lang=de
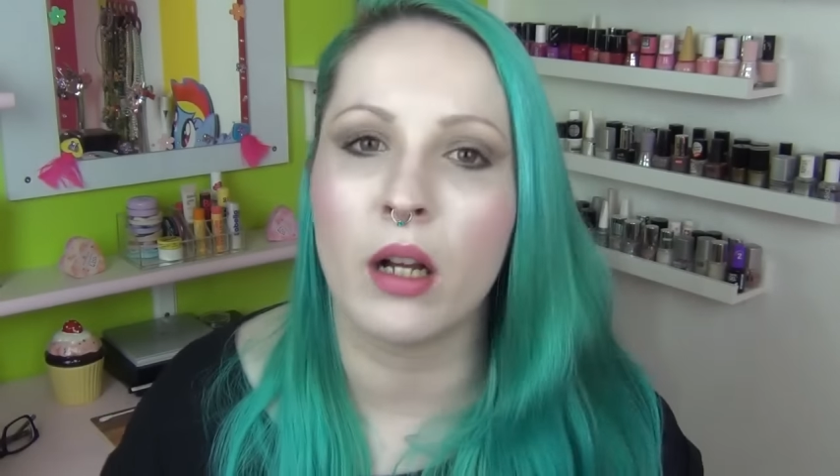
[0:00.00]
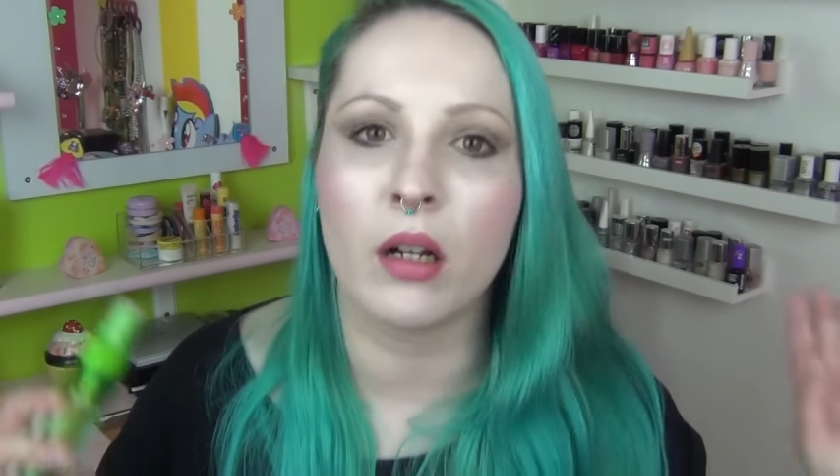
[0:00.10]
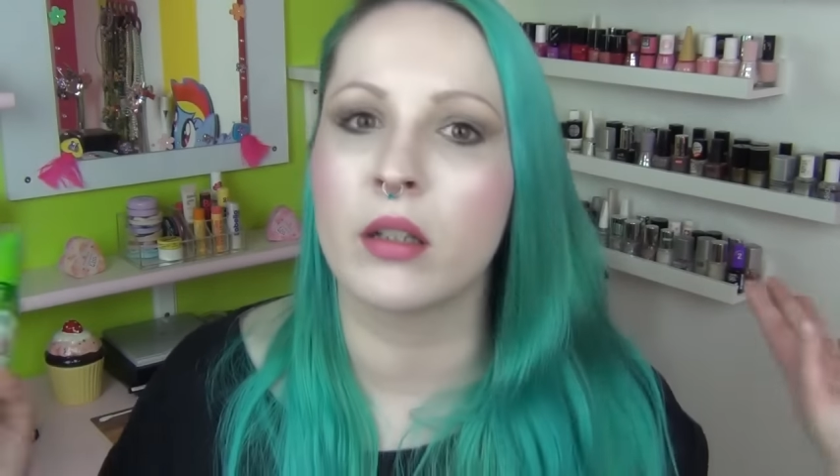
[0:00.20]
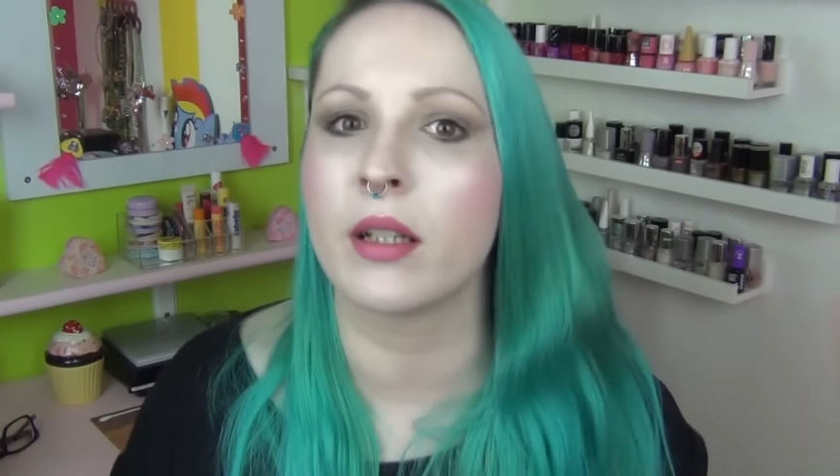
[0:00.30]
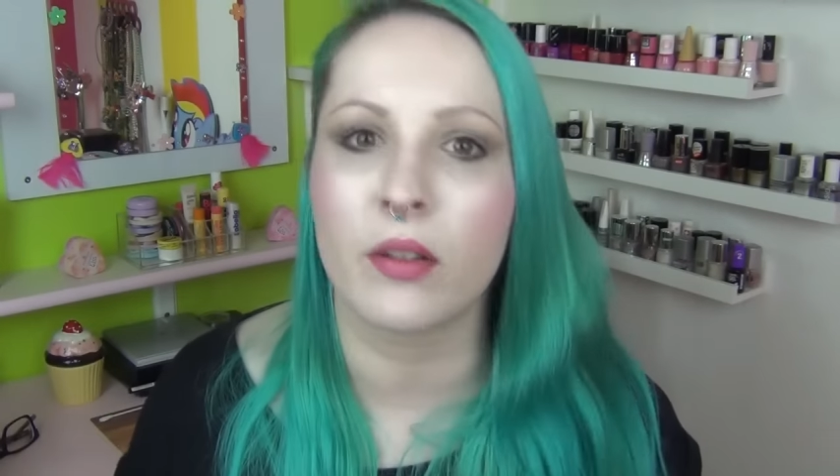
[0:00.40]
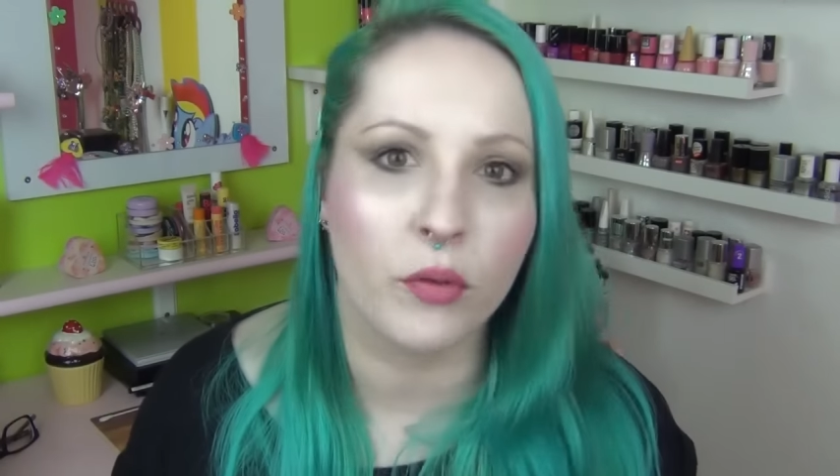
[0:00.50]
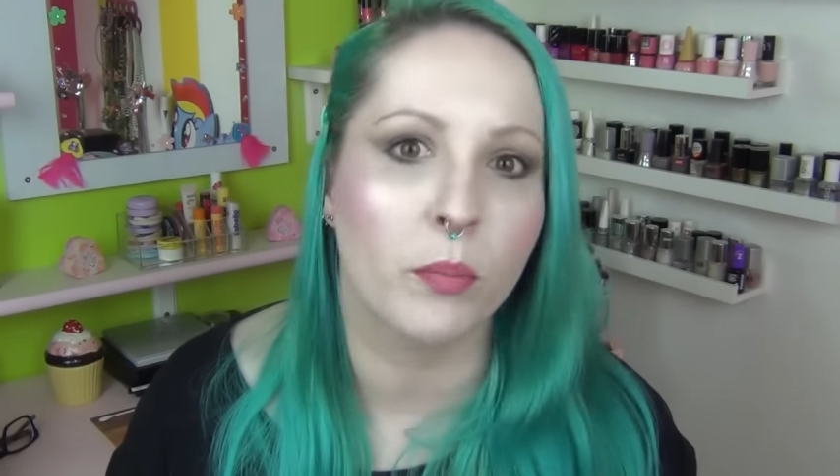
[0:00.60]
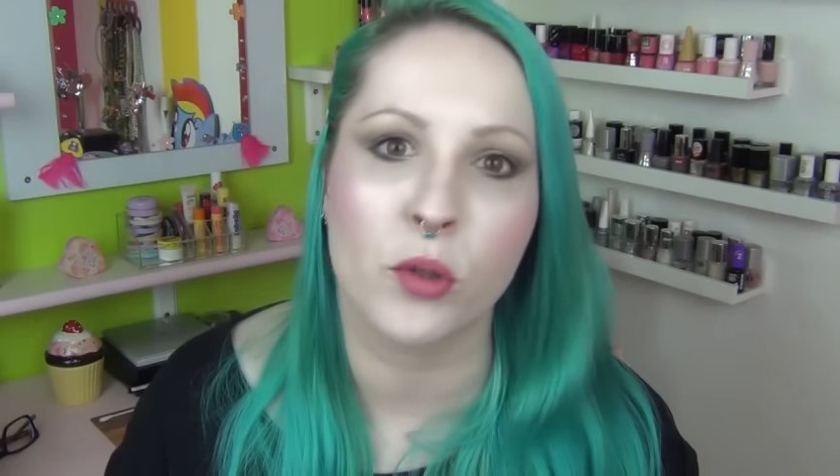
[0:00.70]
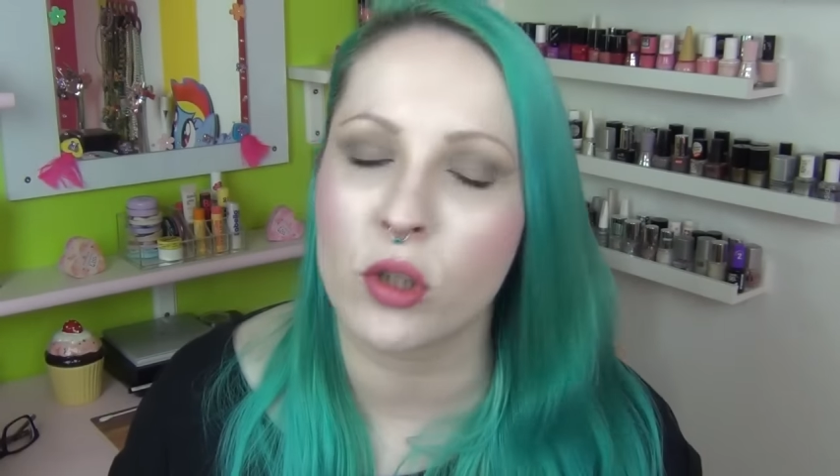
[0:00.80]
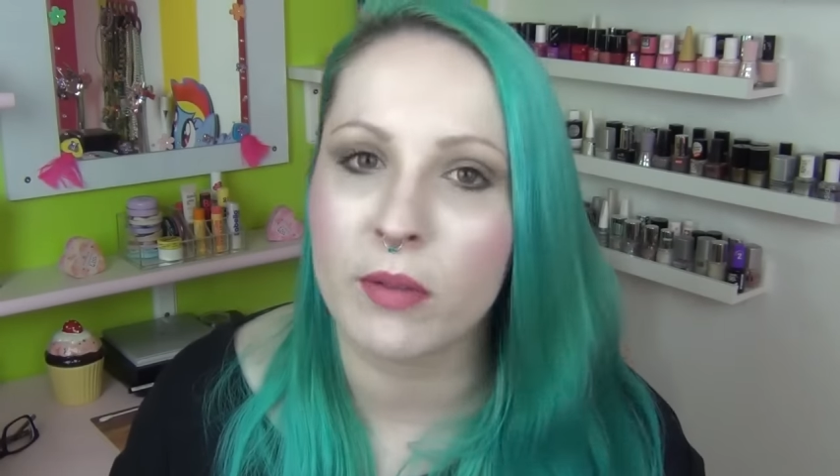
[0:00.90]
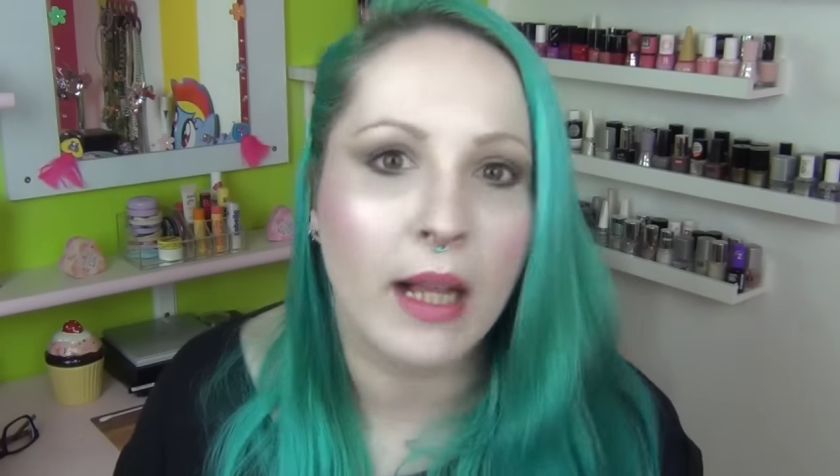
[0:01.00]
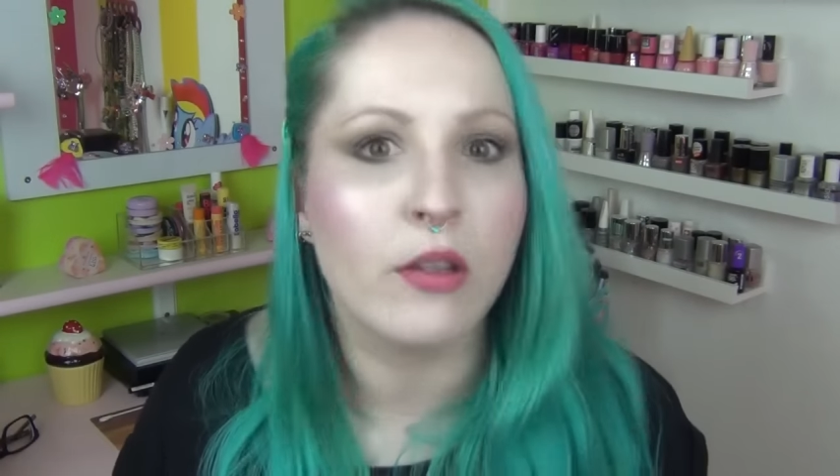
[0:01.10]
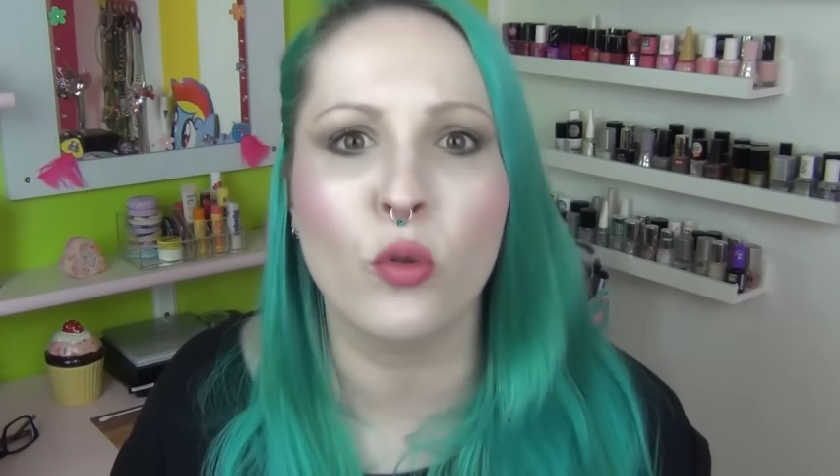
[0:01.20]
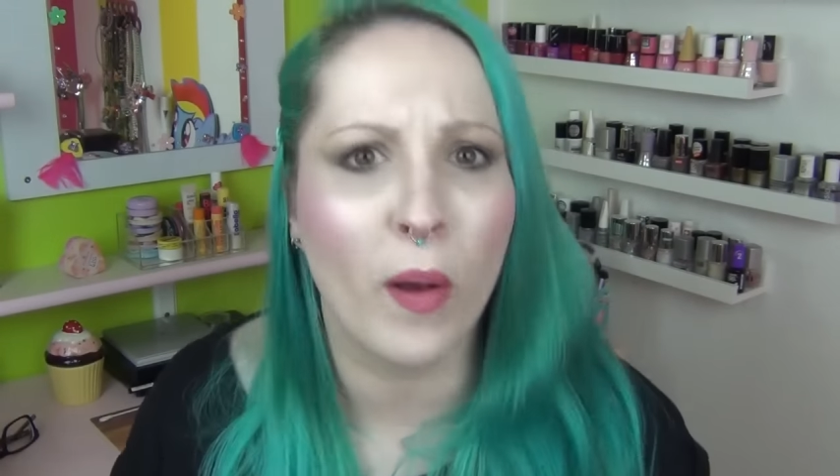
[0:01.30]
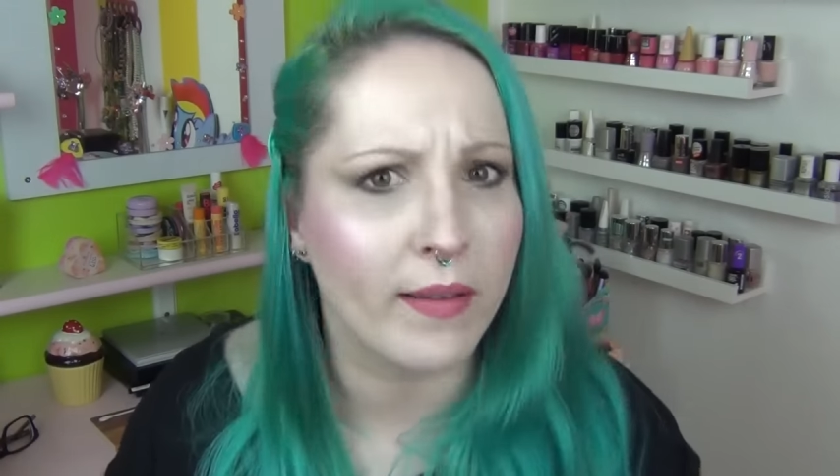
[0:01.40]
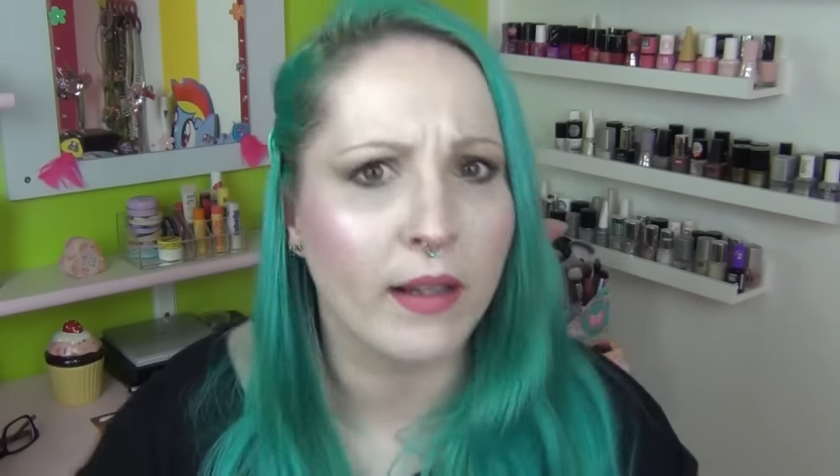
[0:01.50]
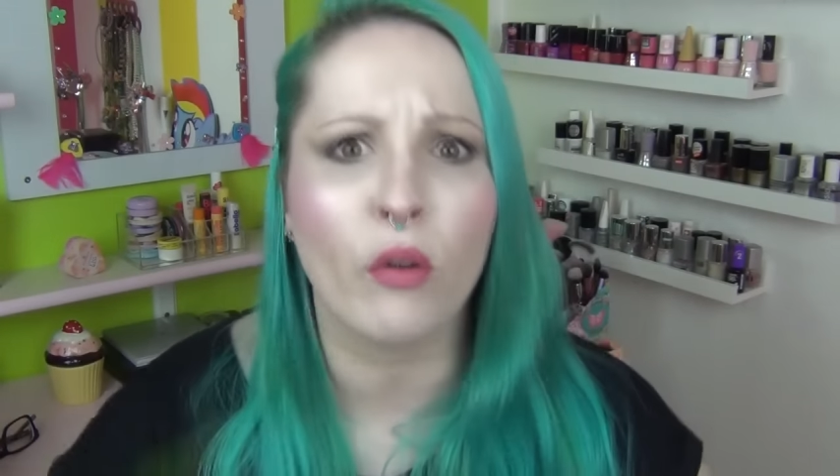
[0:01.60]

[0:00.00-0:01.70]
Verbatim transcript: ach, das wird bestimmt ganz super sein,